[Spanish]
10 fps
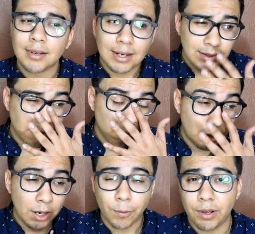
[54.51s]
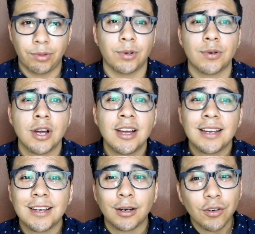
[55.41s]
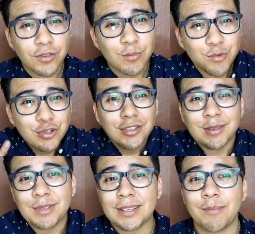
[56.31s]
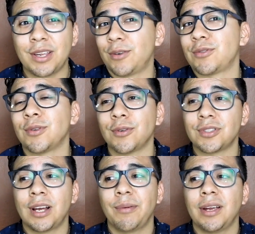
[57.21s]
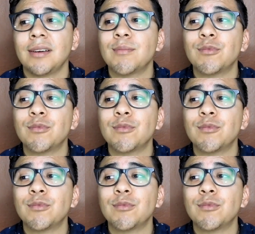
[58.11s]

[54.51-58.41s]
casi no la cuento, incluso muchos de mis amigos no lo saben,